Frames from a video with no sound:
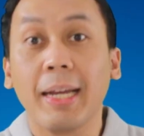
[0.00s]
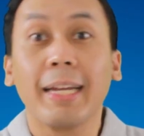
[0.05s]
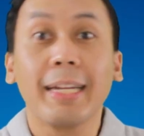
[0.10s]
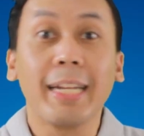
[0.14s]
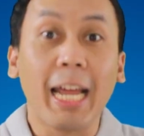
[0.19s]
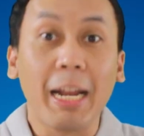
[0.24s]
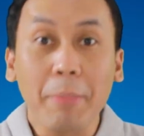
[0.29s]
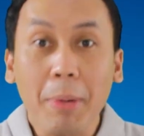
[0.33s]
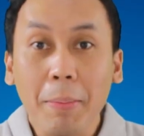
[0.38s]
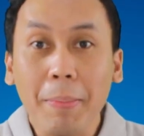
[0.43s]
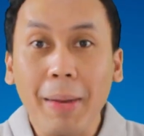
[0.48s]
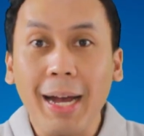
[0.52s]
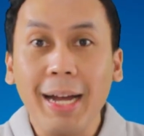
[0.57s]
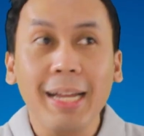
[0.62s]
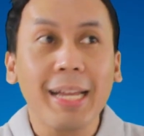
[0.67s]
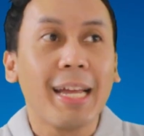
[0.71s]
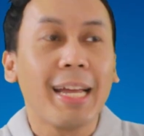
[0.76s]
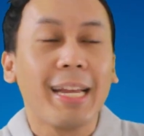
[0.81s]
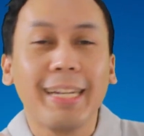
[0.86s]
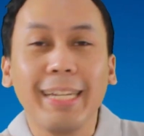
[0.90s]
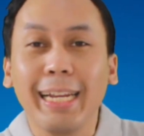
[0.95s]
dan
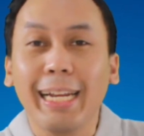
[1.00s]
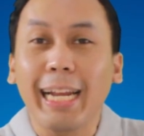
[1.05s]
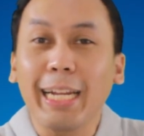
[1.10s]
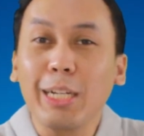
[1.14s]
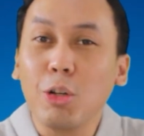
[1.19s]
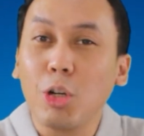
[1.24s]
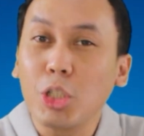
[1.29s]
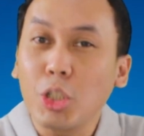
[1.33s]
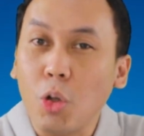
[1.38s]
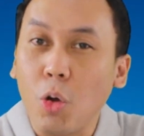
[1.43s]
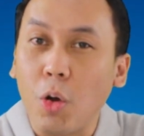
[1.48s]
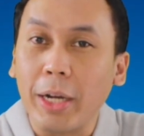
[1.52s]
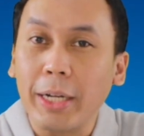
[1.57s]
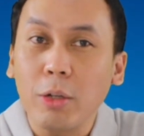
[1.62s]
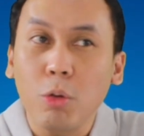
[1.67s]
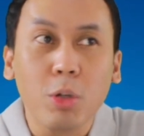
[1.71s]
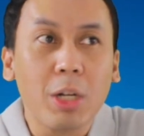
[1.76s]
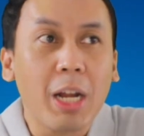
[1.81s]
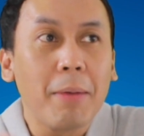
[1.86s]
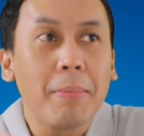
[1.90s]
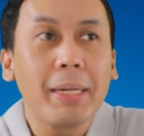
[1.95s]
memang nilai Dogecoin
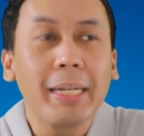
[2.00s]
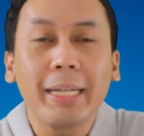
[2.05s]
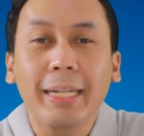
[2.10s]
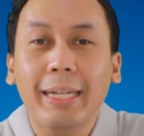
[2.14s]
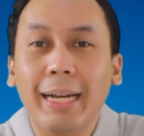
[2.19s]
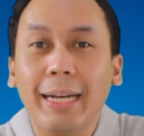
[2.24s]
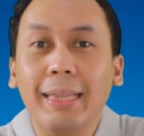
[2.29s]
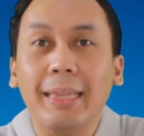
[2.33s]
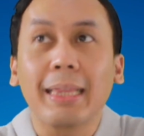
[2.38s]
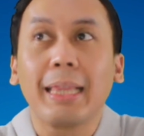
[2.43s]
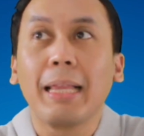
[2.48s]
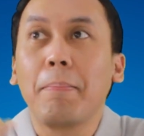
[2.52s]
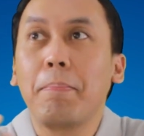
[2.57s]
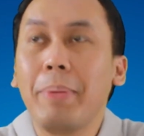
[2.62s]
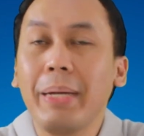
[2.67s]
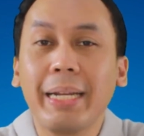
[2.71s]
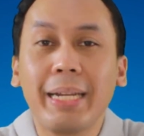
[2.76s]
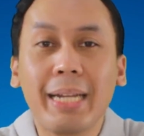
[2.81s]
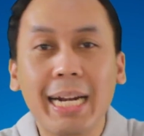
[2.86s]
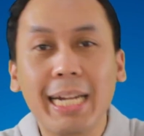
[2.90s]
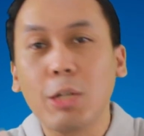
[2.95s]
udah meningkat
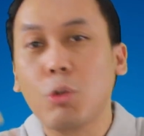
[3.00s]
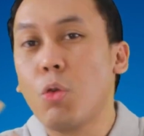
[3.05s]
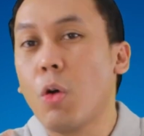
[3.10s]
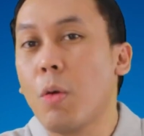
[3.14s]
lebih dari